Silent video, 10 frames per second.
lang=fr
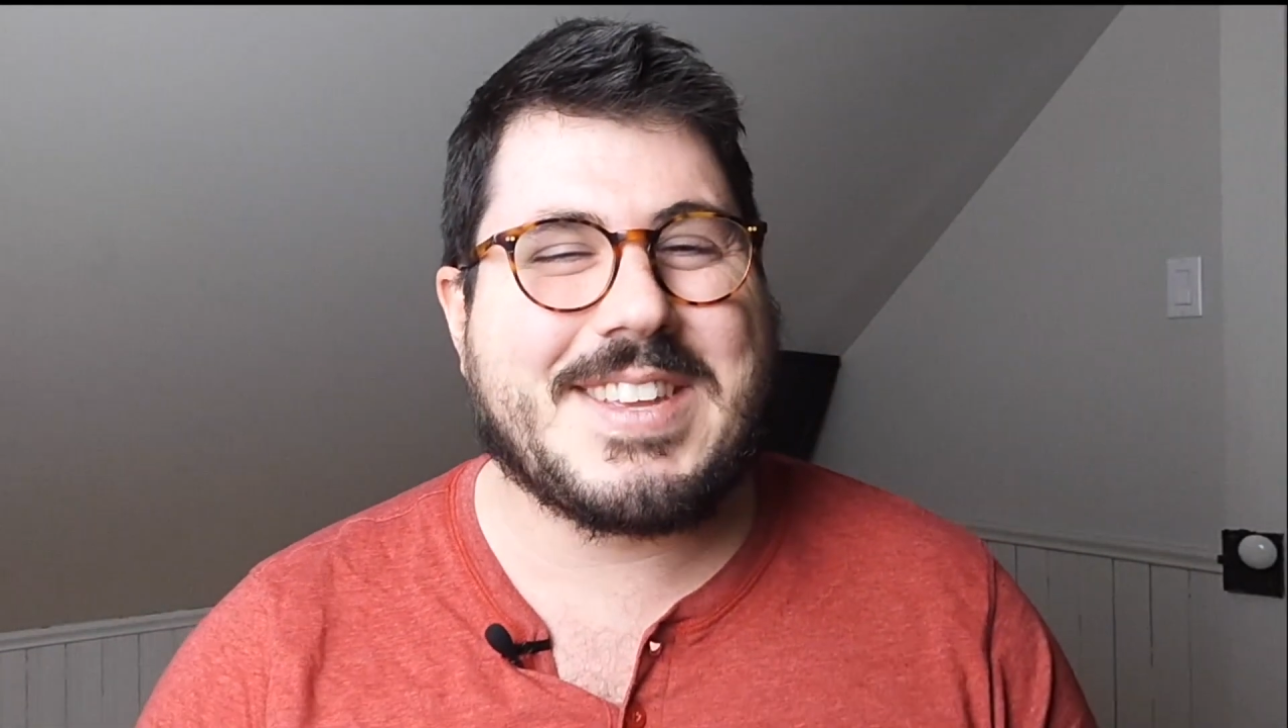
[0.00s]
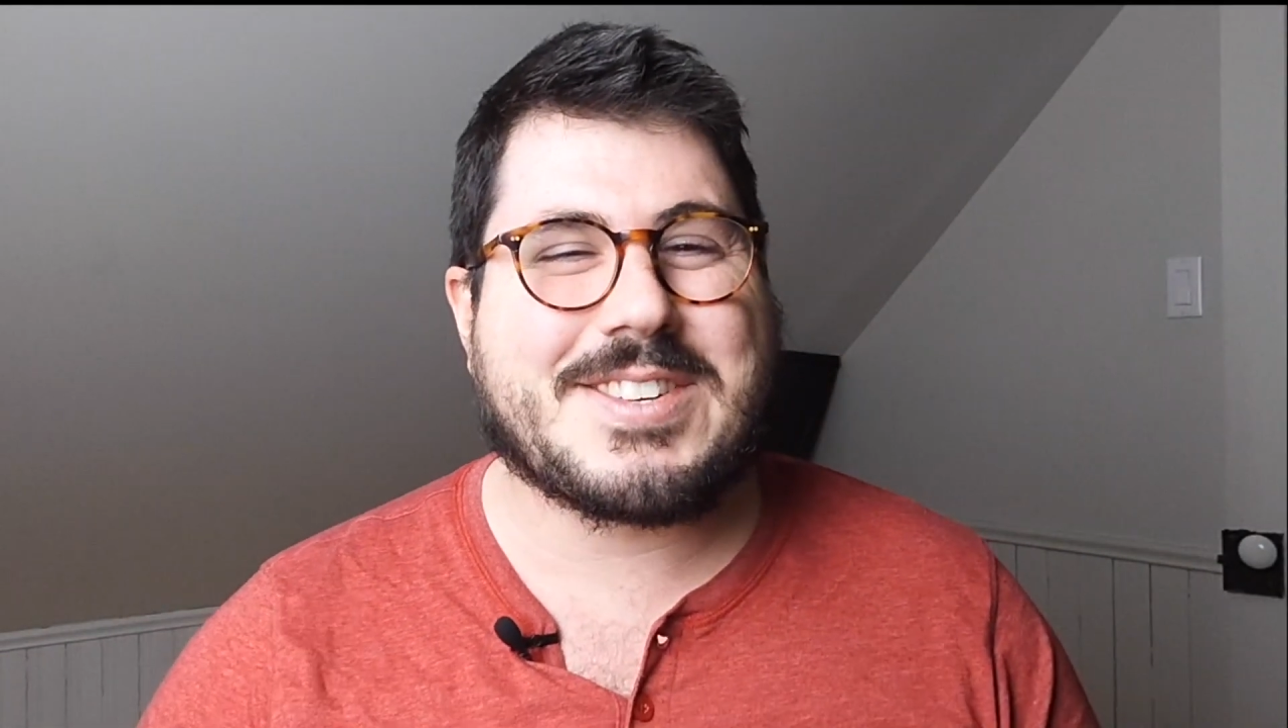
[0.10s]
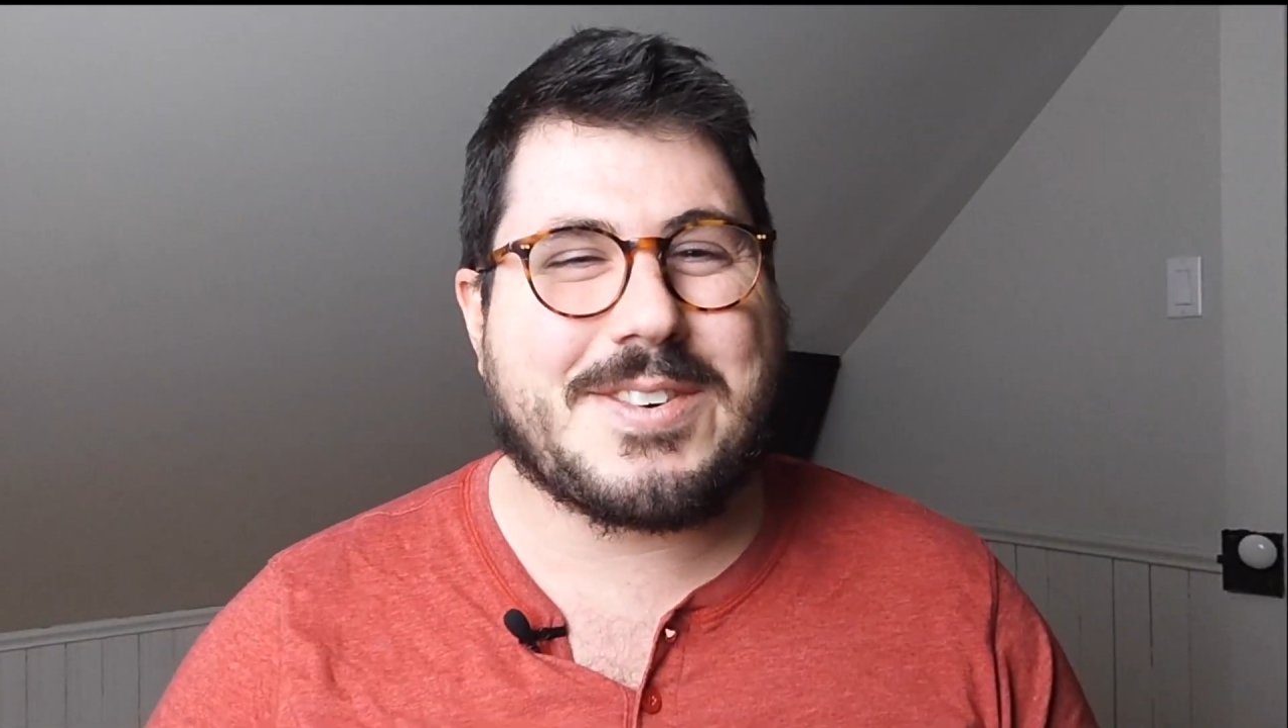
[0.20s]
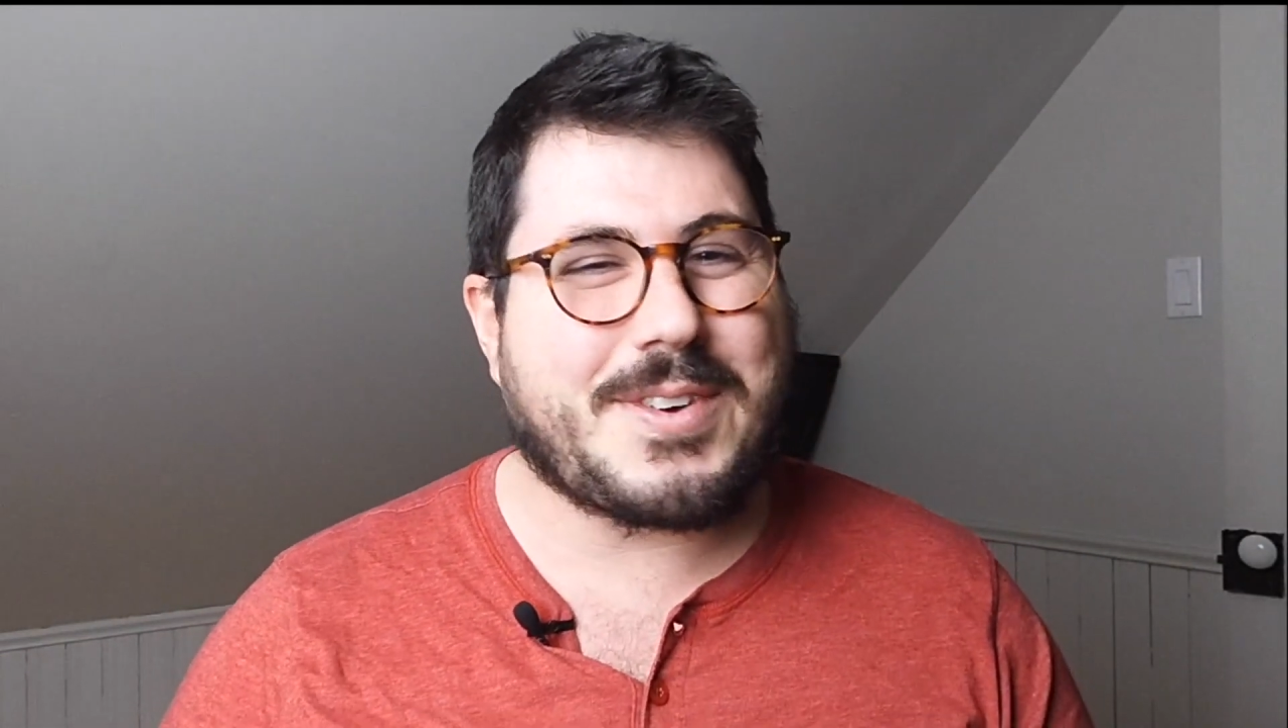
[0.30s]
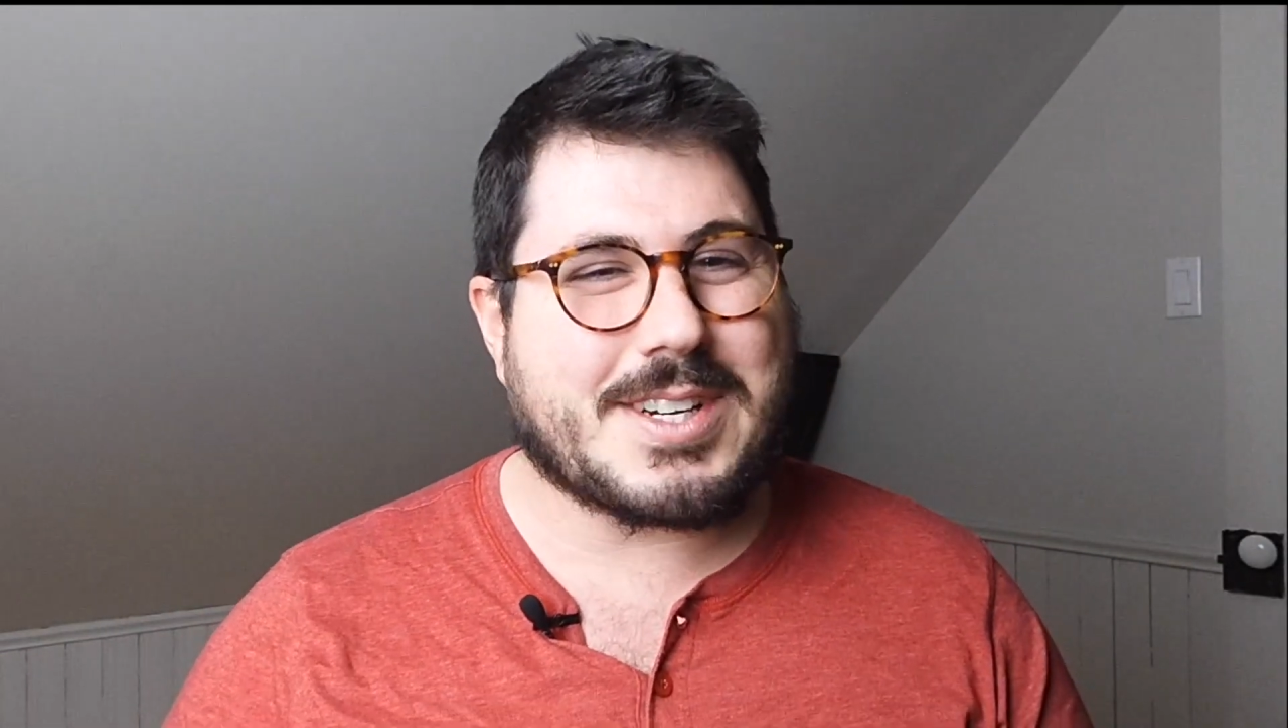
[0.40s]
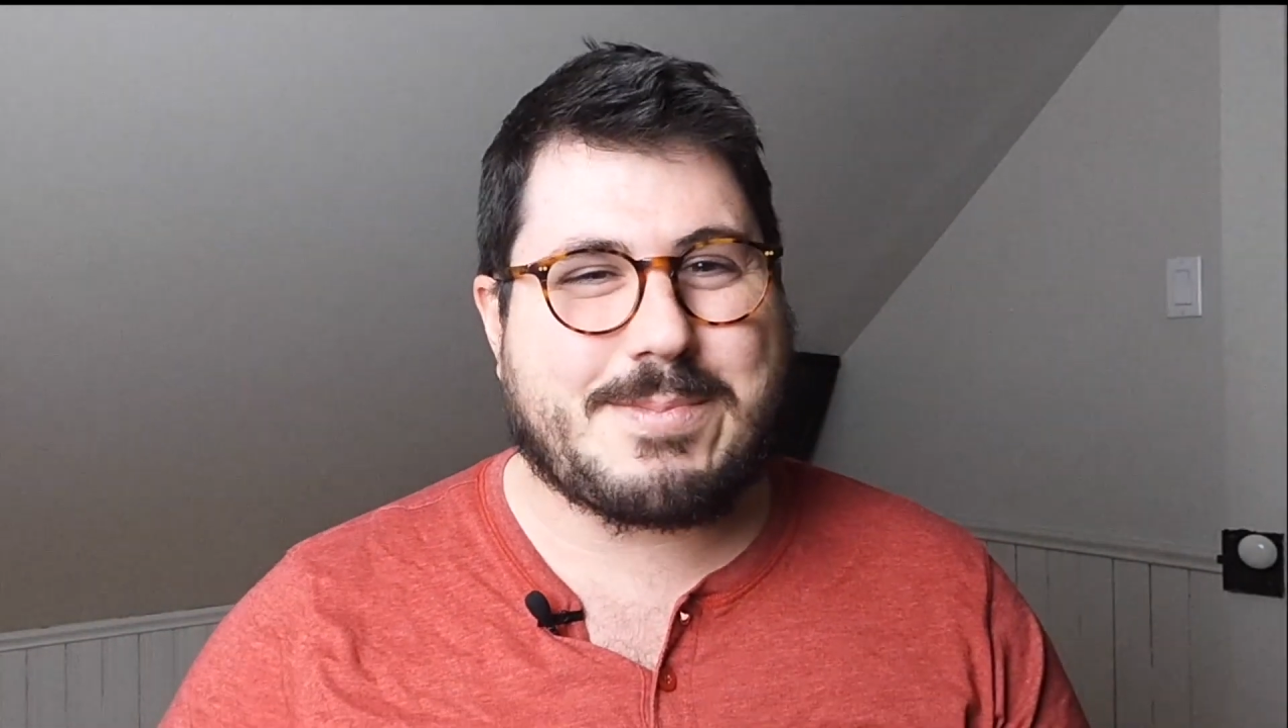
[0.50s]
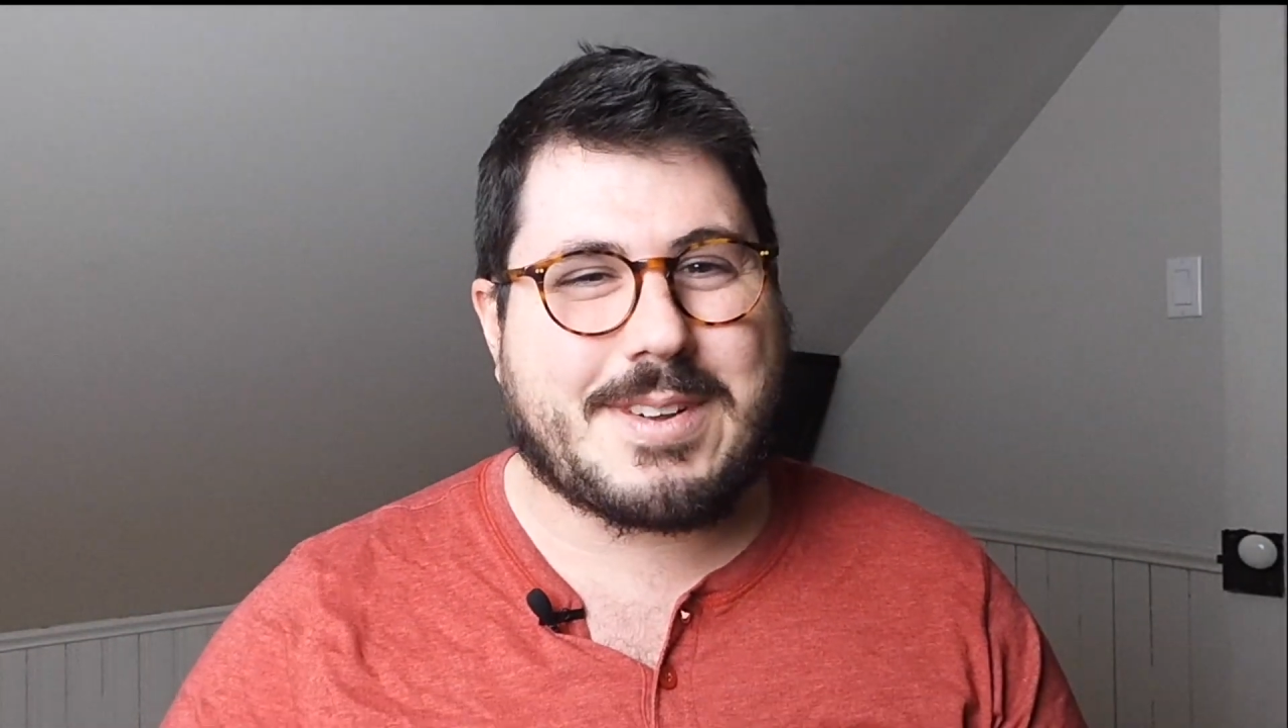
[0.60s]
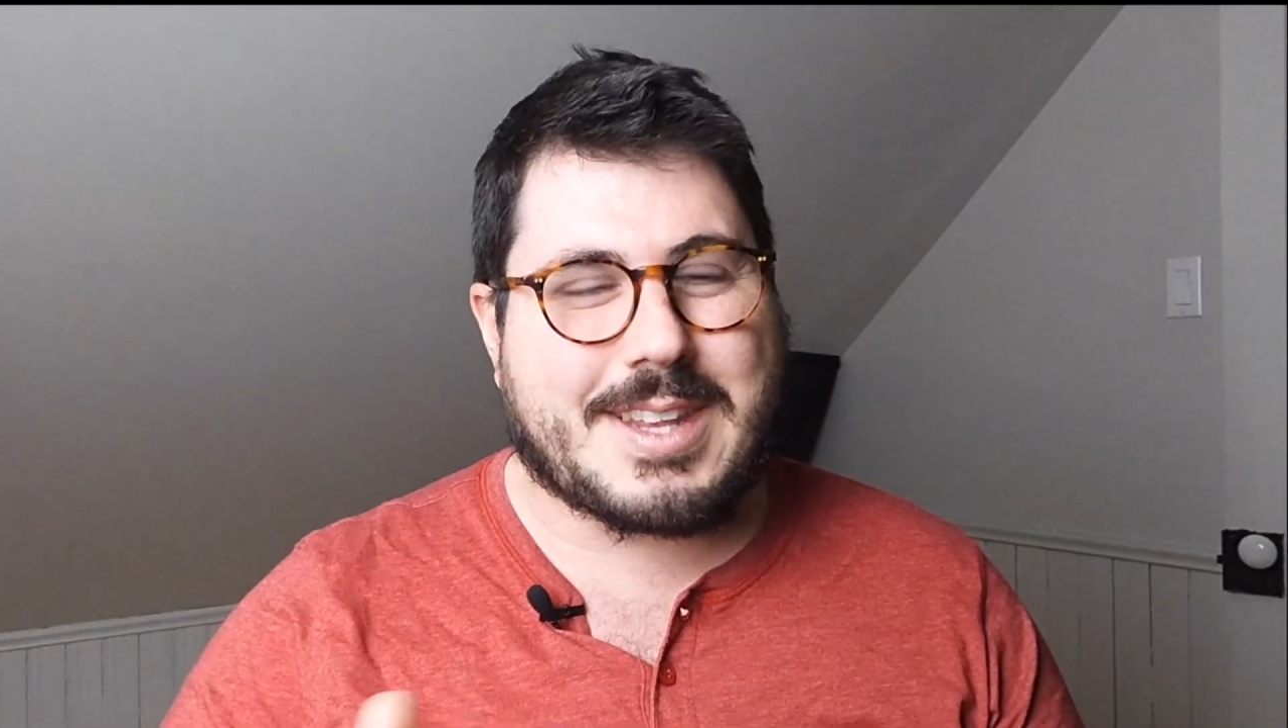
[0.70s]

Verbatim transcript: Michou, franchement,